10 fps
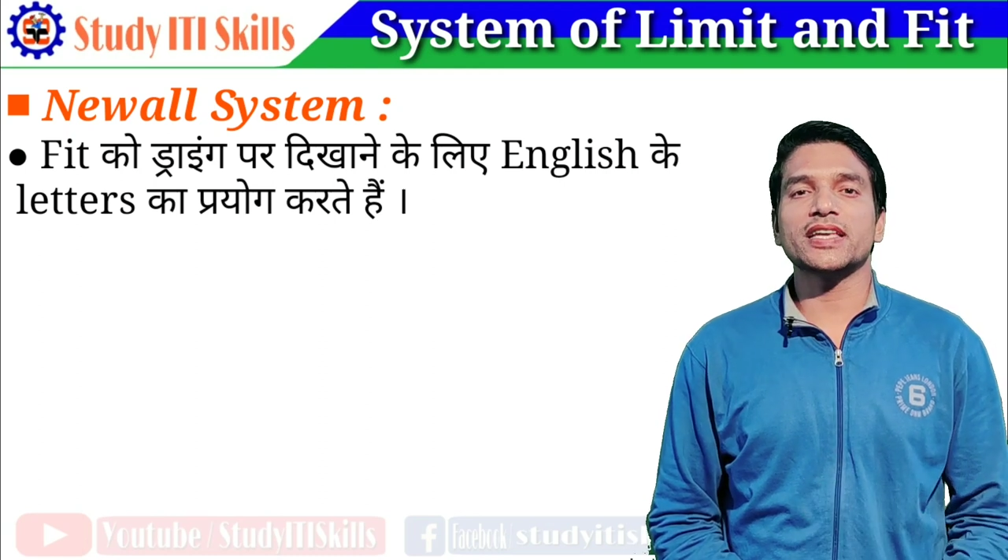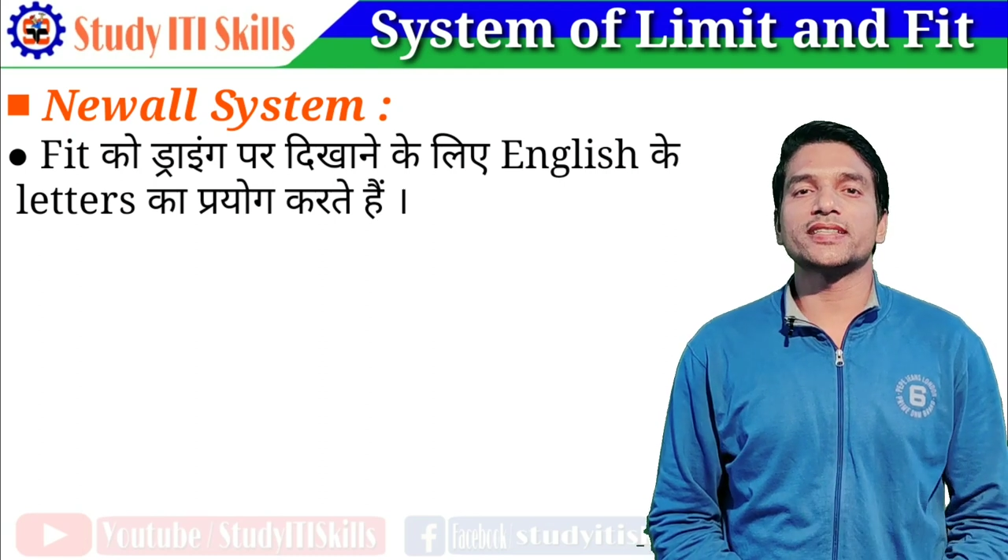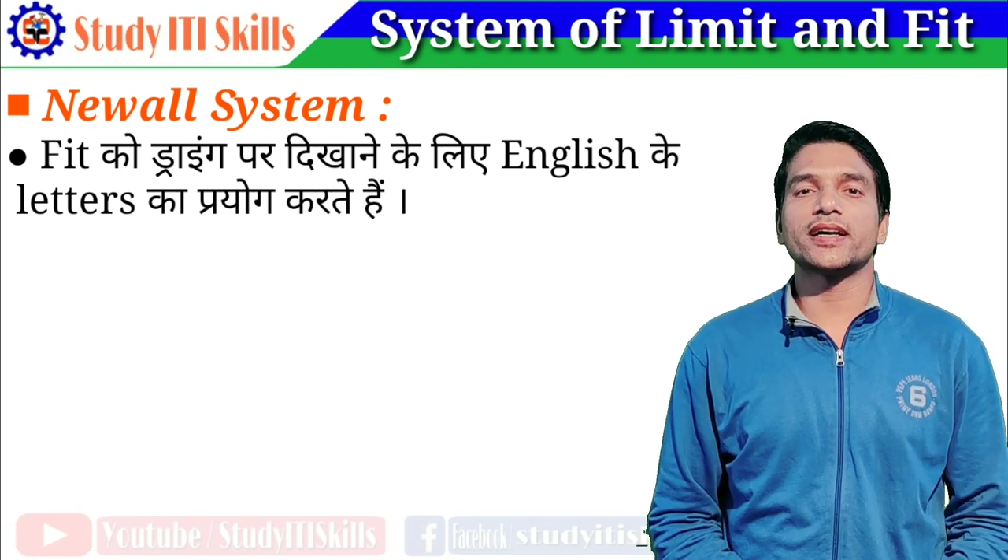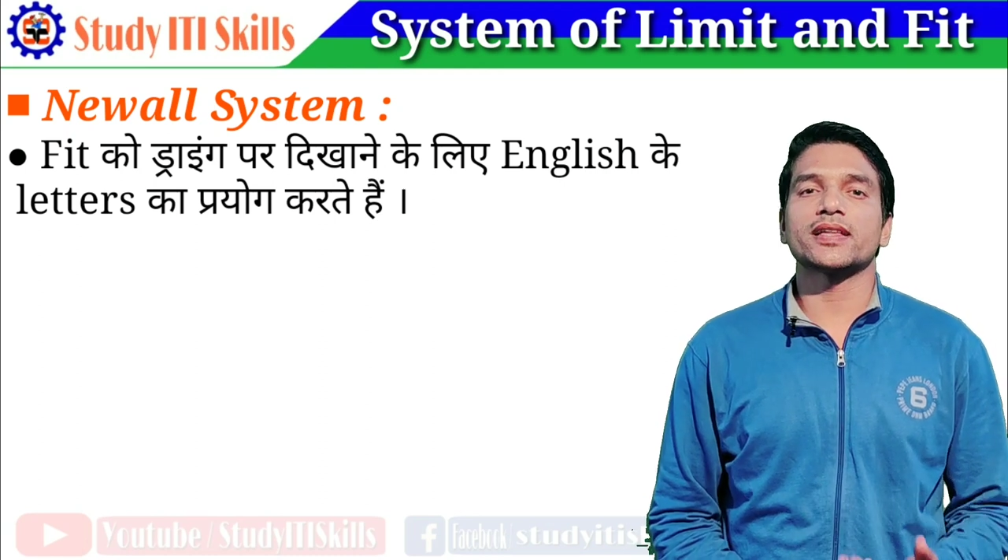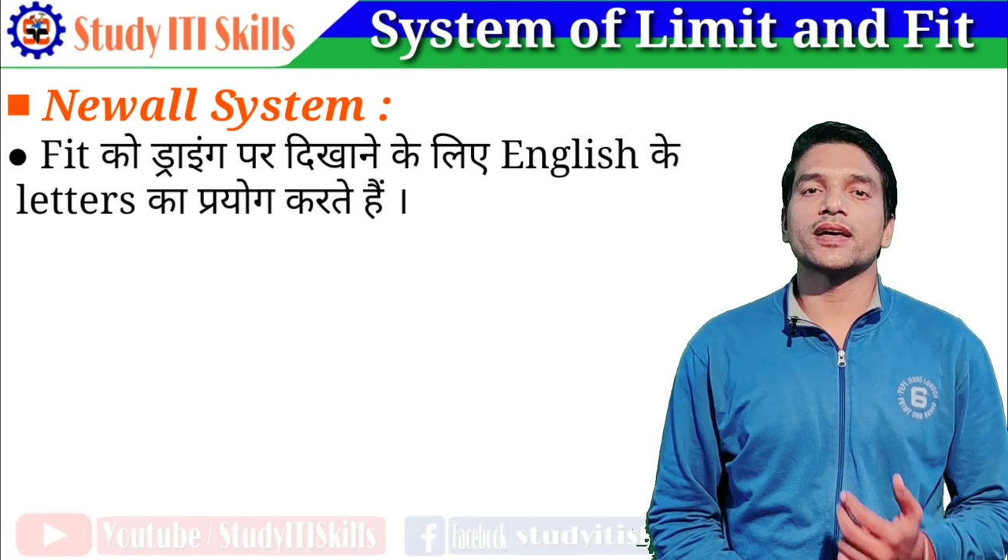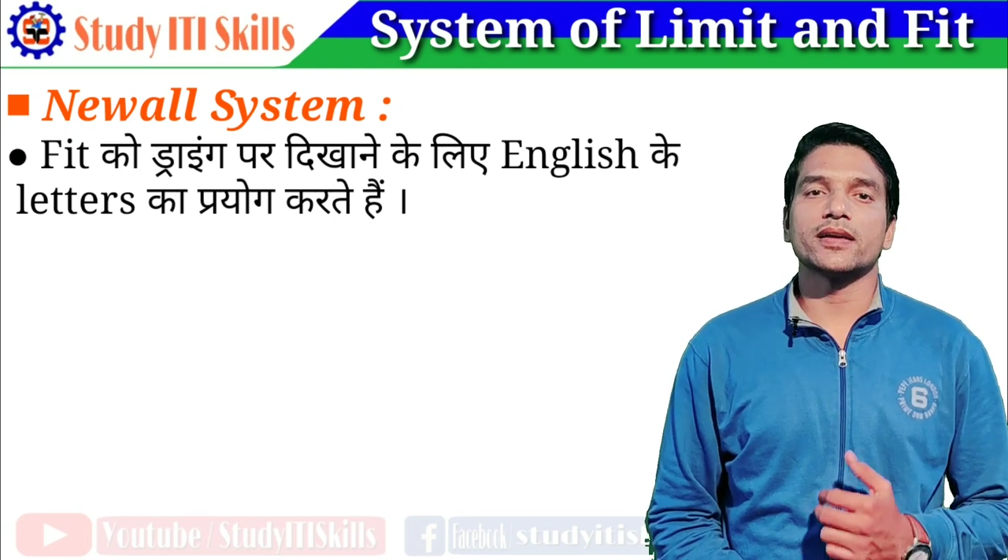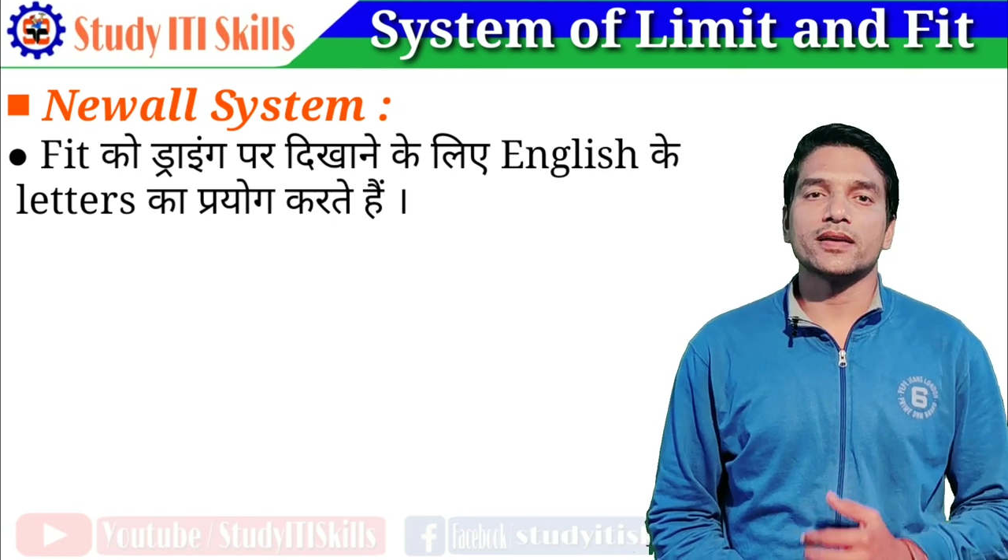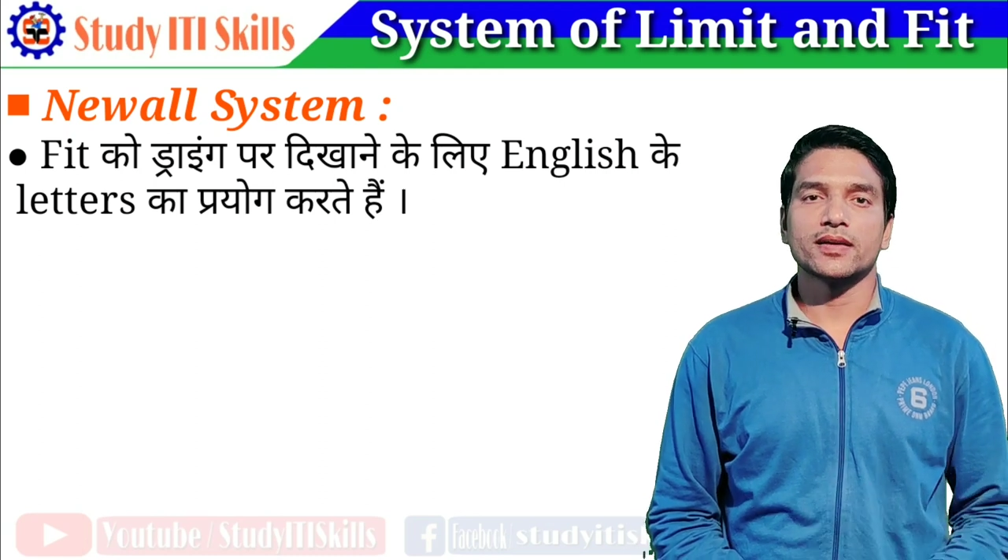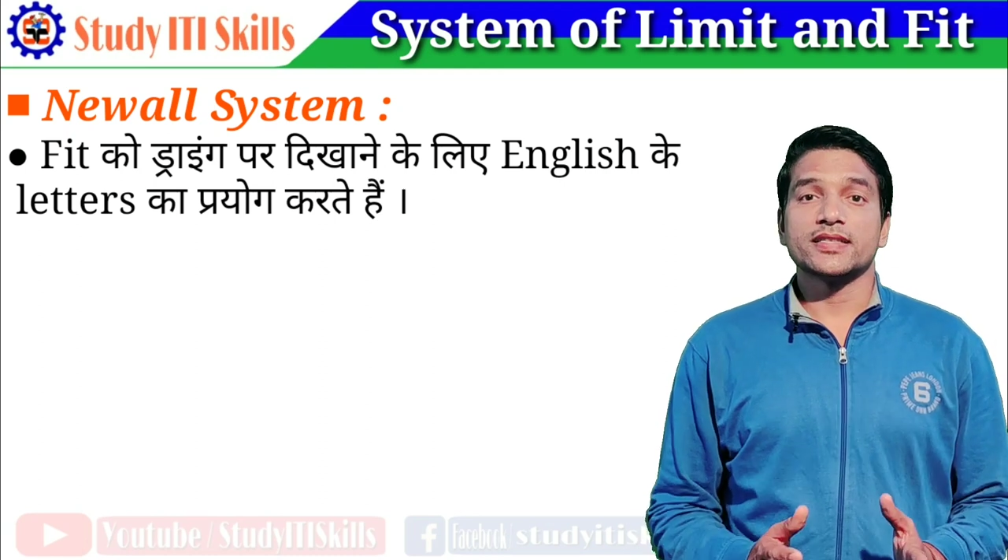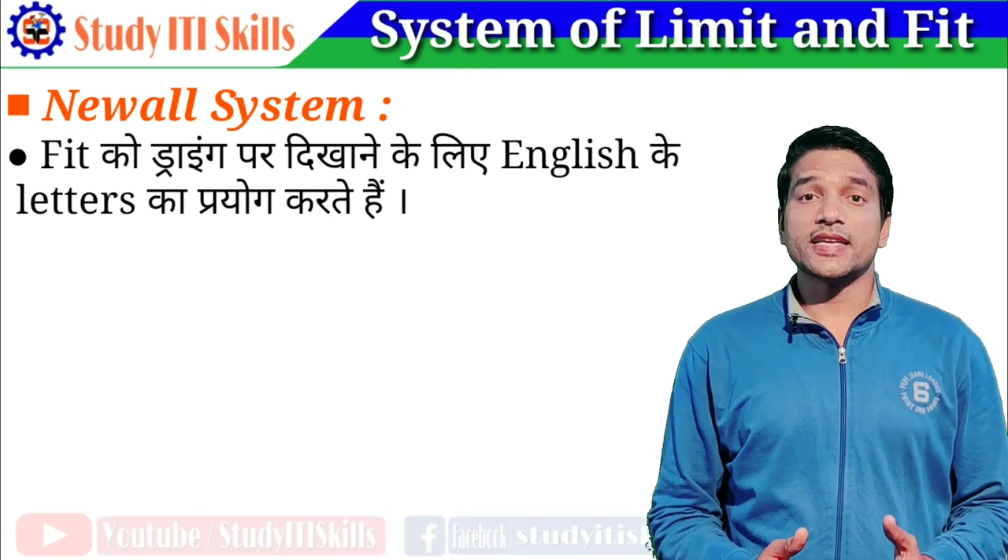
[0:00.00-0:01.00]
किया जाता है
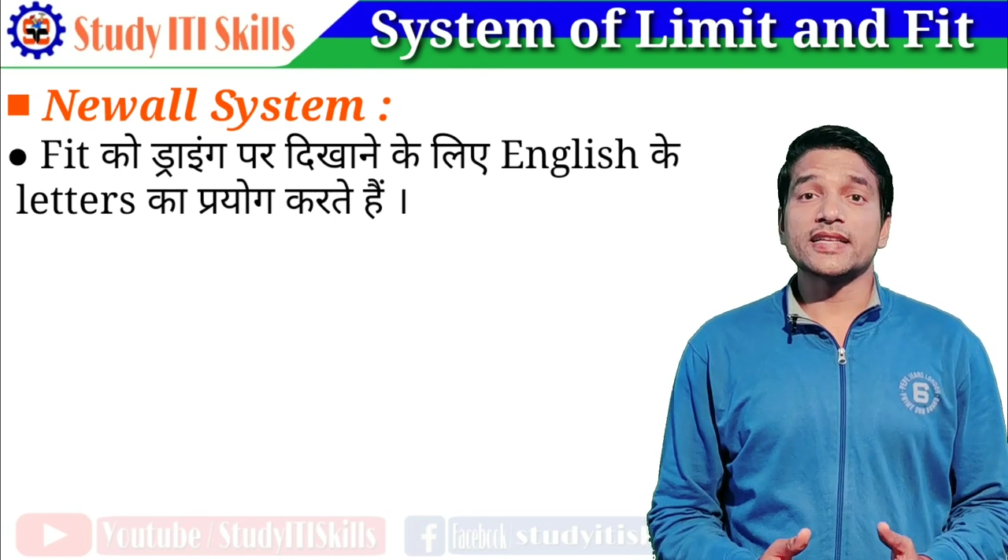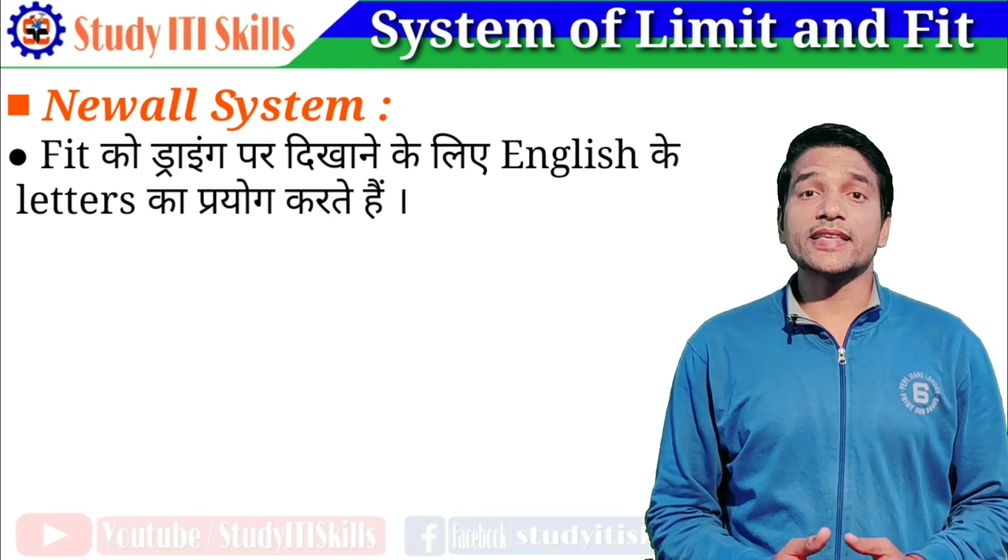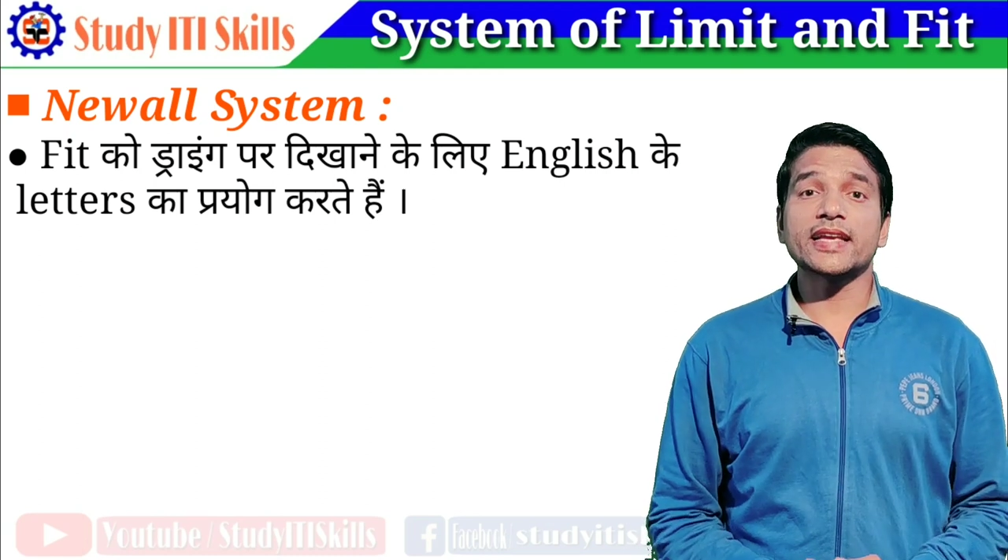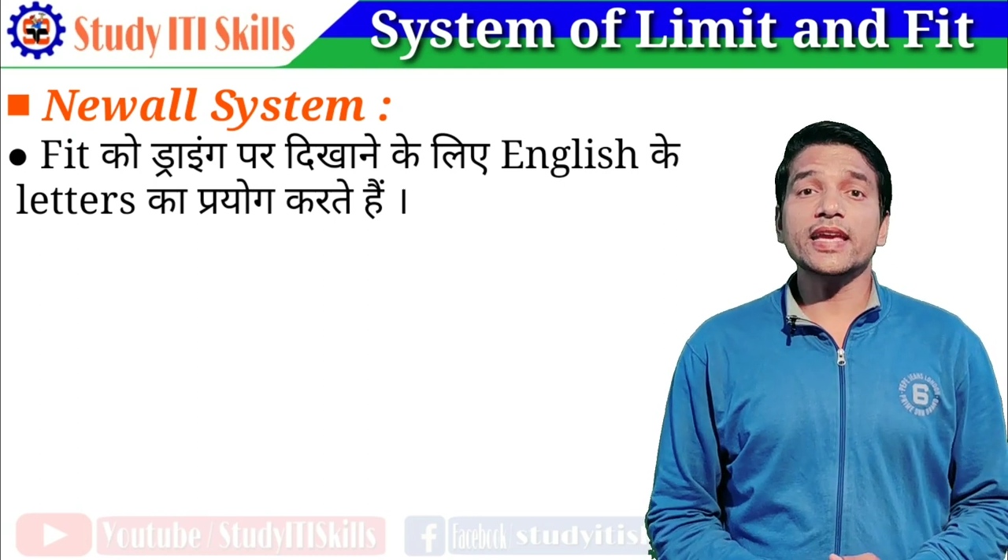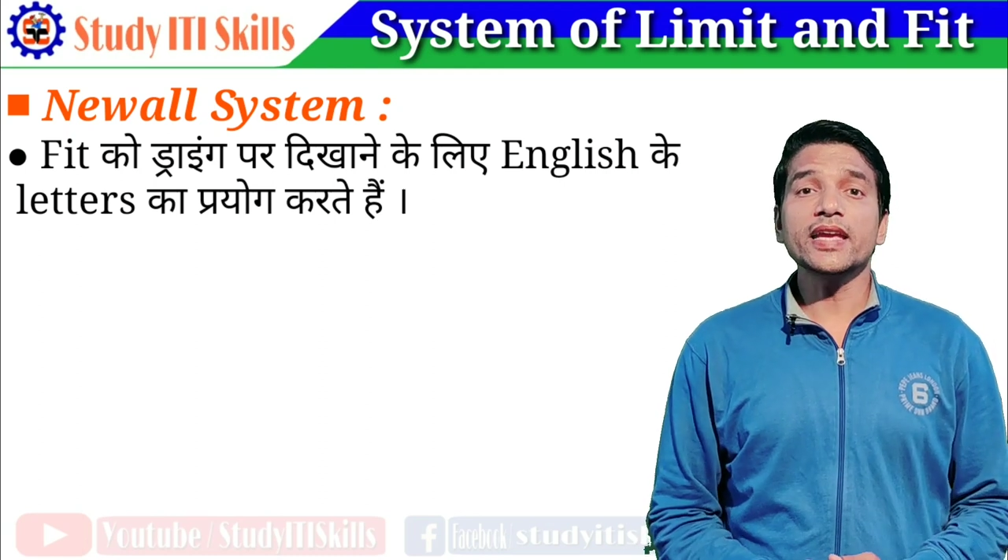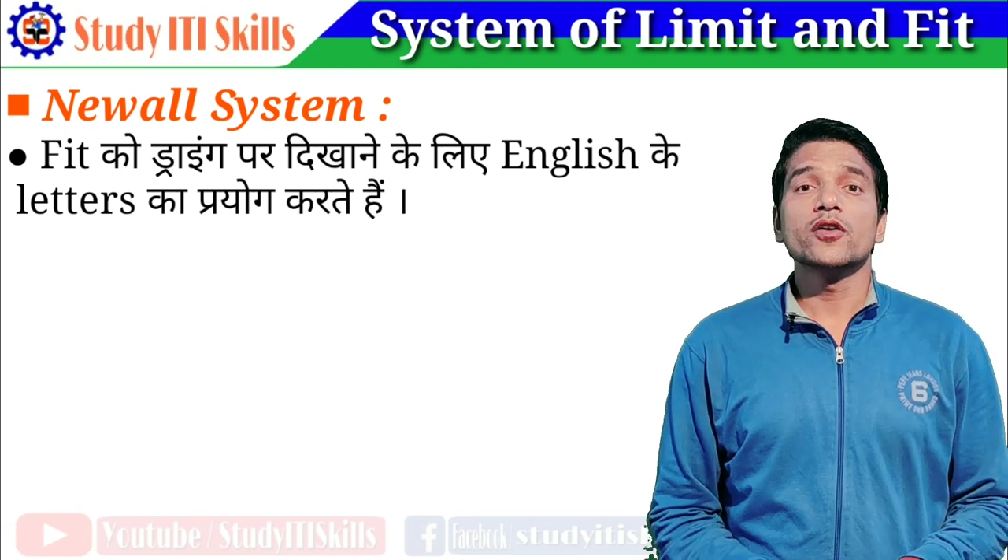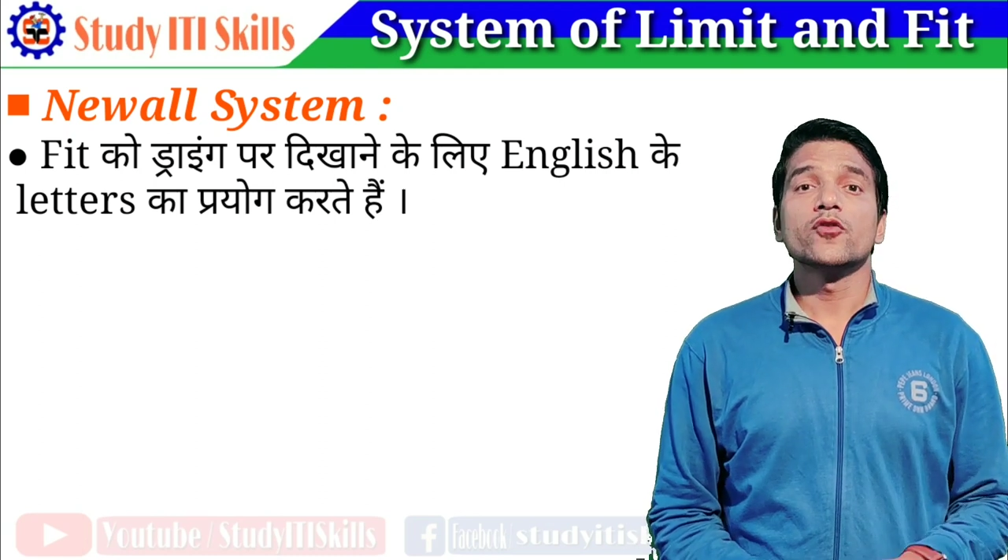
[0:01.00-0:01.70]
जैसे कि